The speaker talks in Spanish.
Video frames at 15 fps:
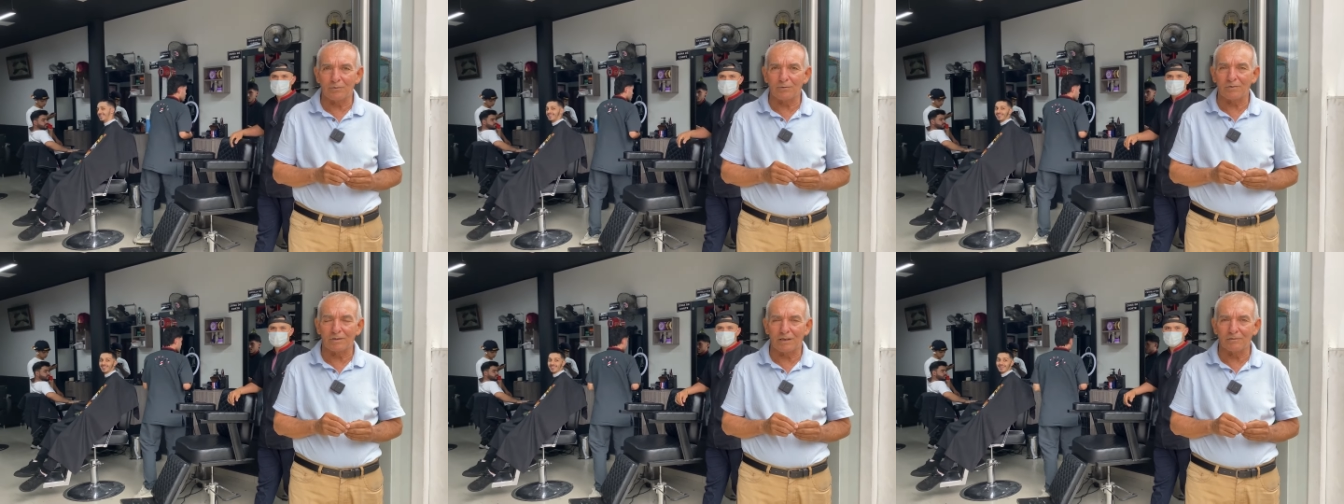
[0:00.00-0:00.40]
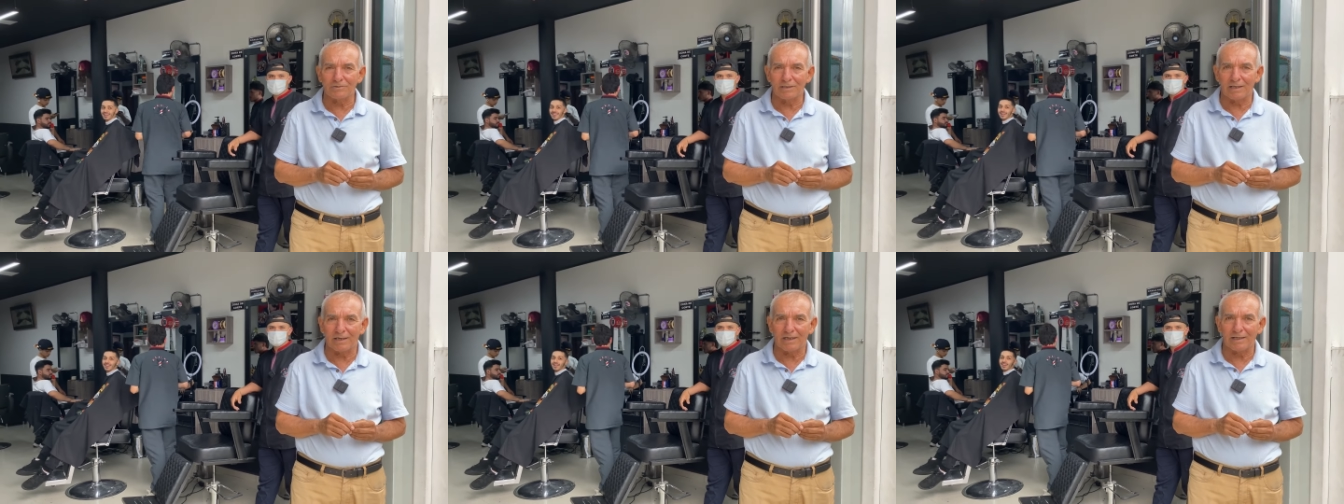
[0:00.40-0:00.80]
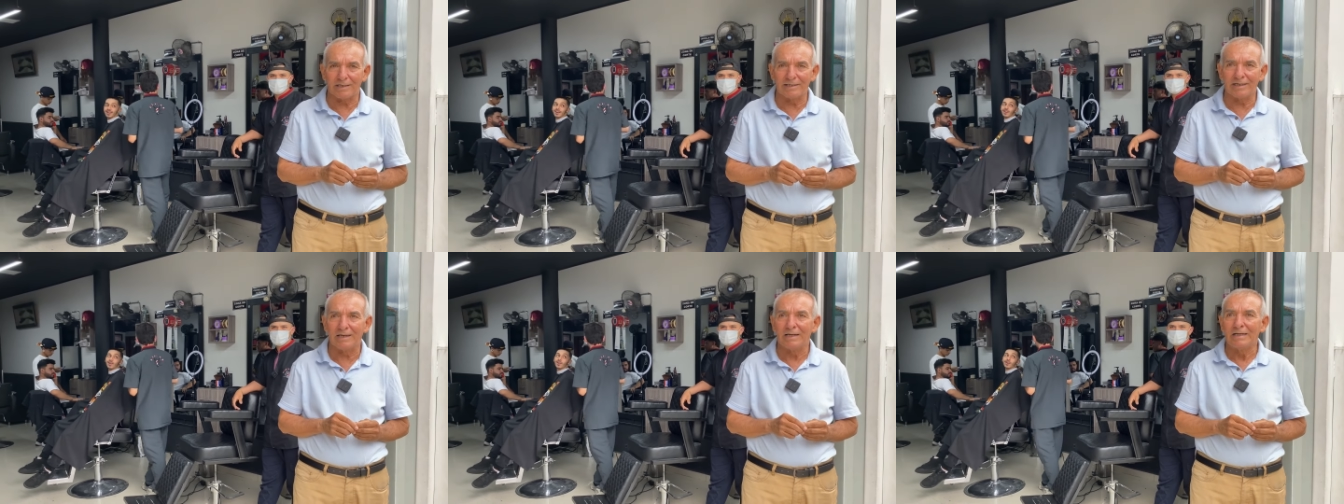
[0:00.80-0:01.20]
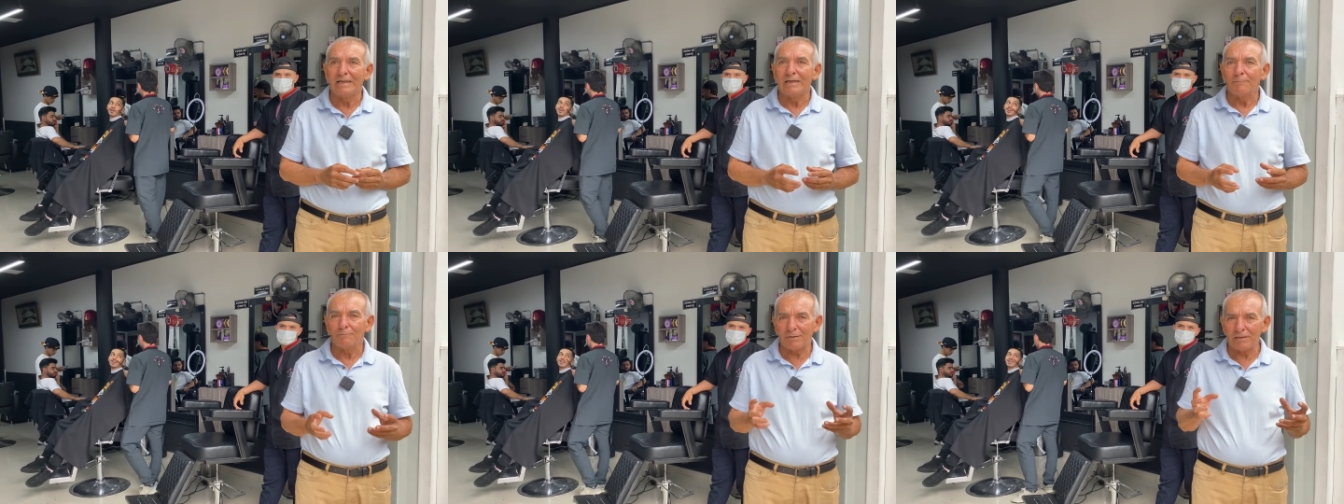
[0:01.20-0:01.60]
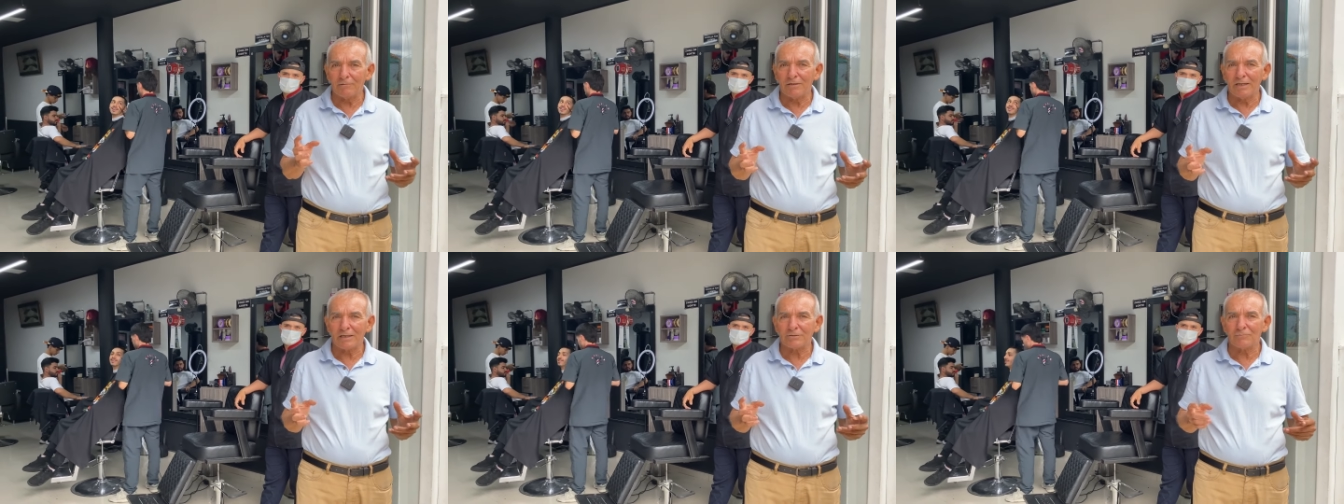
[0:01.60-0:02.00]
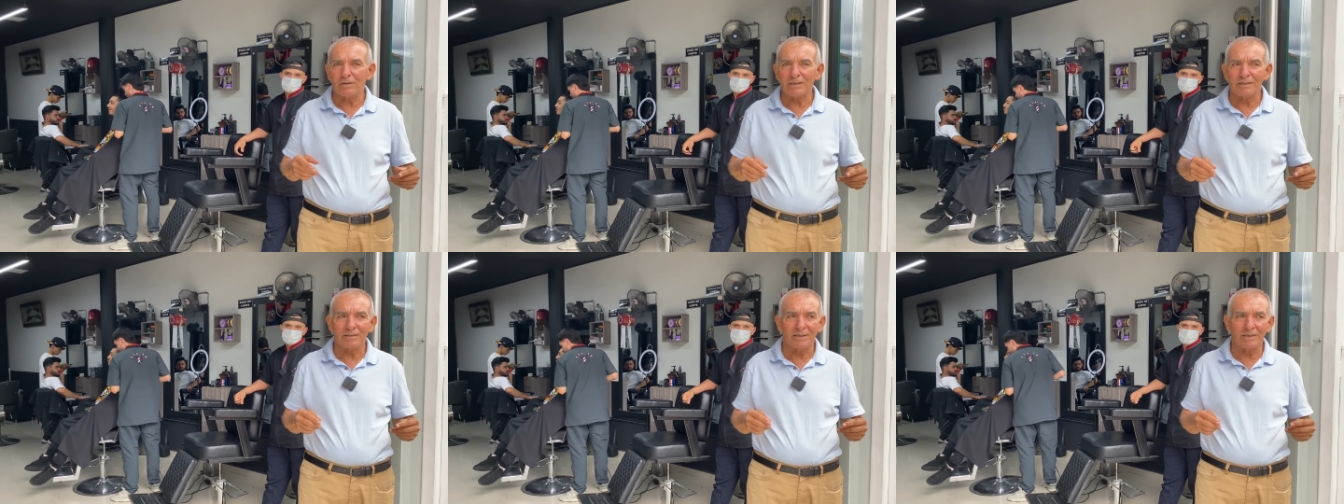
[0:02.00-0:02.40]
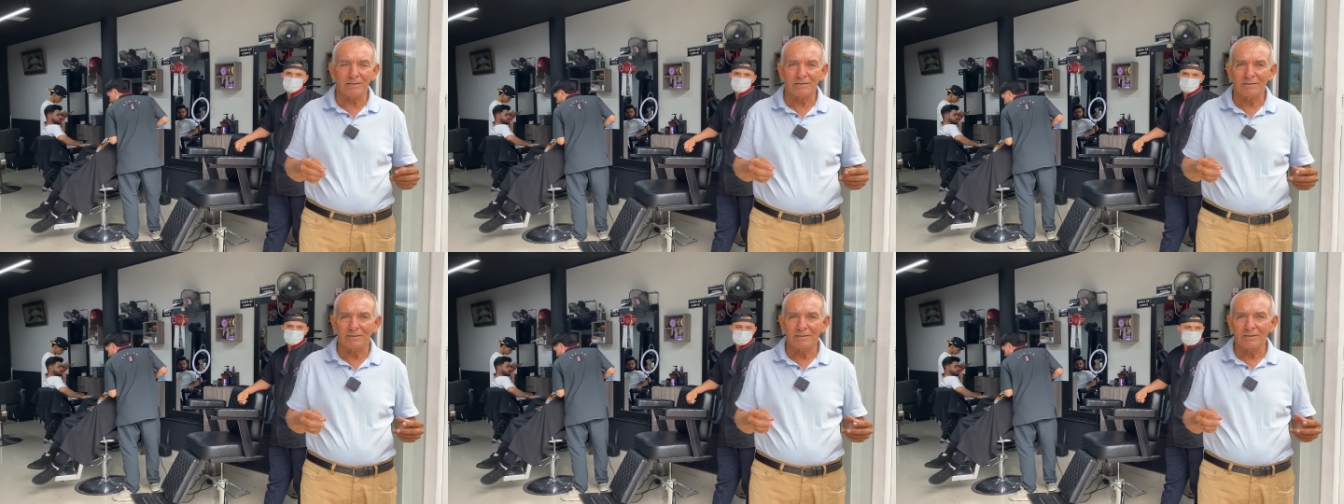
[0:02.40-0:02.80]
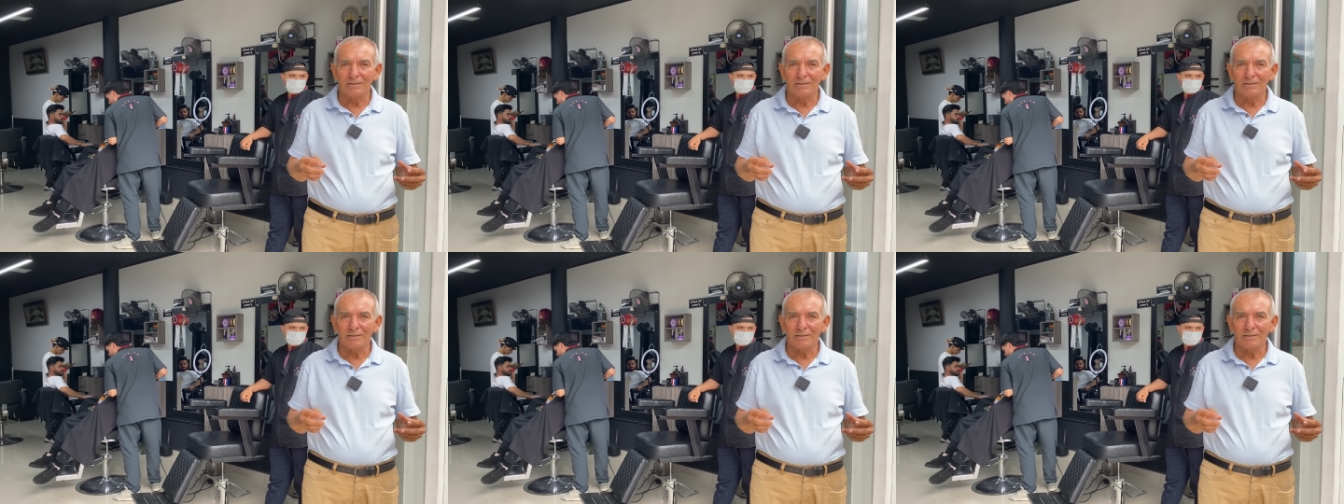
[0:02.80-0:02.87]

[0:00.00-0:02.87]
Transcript: por los lados de la galería. Pero en la actualidad